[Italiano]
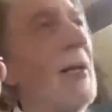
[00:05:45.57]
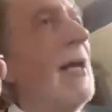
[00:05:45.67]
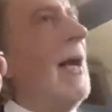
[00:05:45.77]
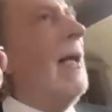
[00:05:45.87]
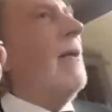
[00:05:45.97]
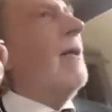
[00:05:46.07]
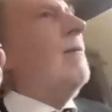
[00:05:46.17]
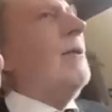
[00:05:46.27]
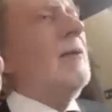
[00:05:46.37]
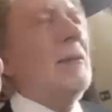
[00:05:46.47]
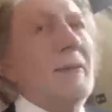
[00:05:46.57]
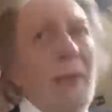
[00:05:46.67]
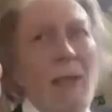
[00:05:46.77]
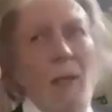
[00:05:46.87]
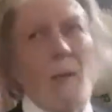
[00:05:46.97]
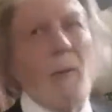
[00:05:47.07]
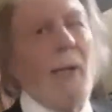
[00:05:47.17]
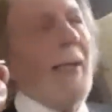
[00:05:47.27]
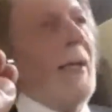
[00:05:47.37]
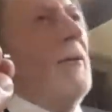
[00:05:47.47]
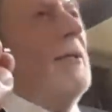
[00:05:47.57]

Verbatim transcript: Allora quando un antagonista